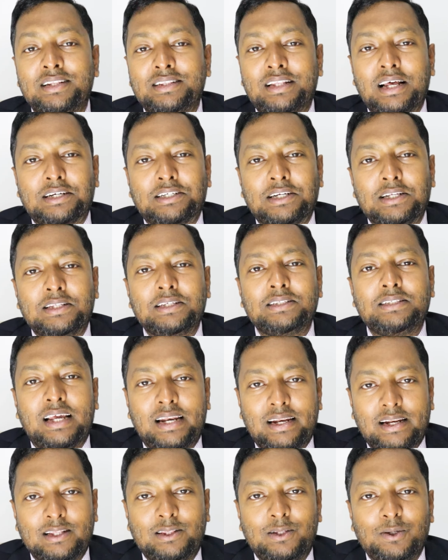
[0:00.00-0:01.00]
তার সাথে
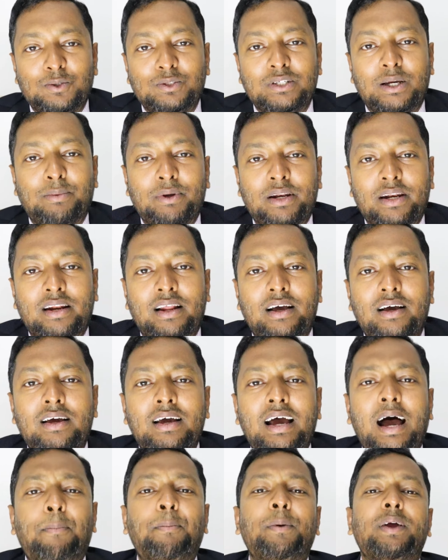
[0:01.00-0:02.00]
জান্নাতেও যাবেন না
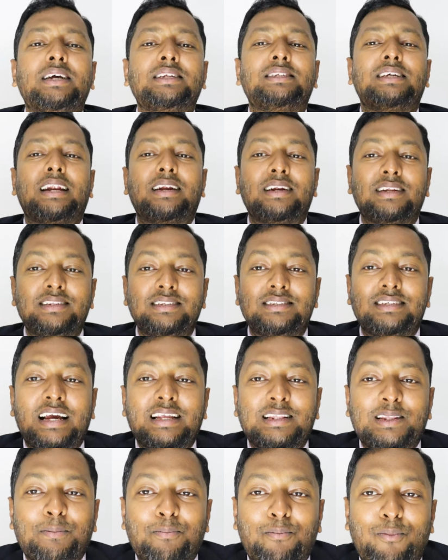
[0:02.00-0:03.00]
আপনাকে জান্নাতে
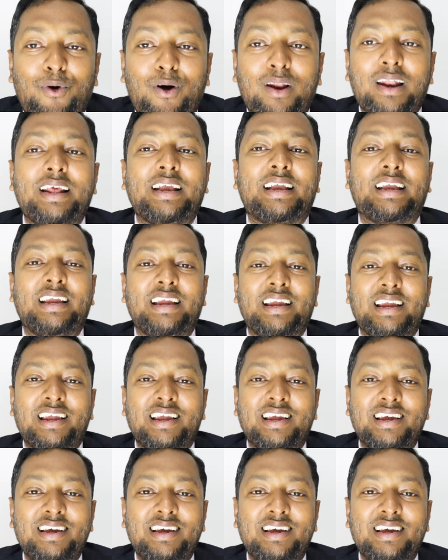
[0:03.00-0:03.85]
যাইতে বলে কি